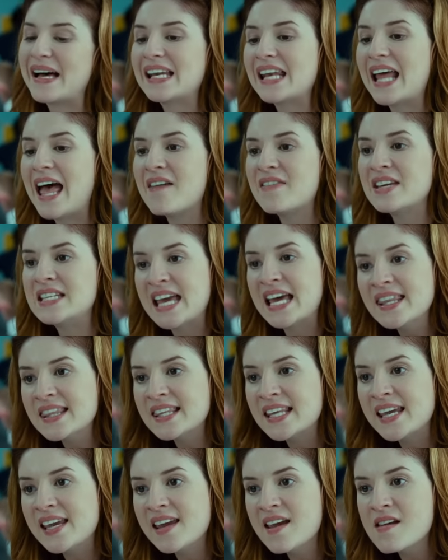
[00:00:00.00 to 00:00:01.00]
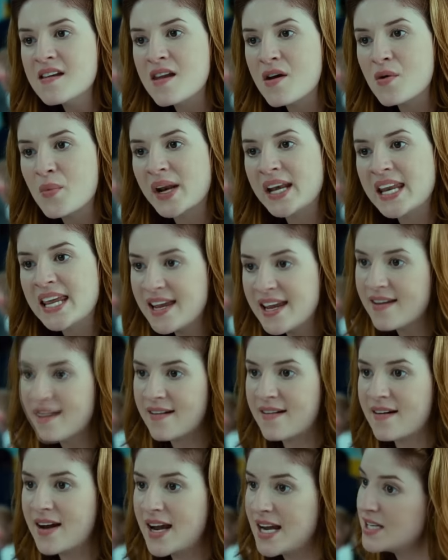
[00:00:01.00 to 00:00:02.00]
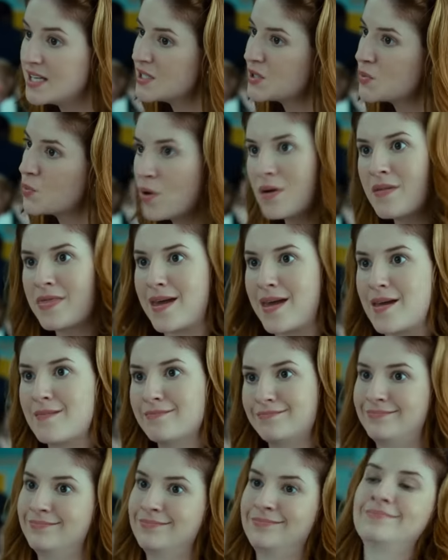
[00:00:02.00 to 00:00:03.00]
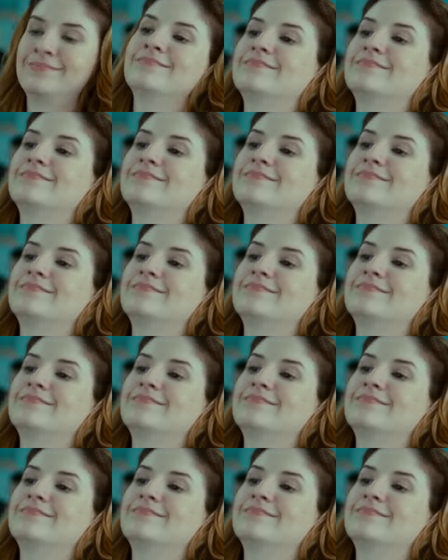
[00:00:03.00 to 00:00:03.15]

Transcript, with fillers: Mas, evidentemente, nenhuma aqui vale a pena pra ele.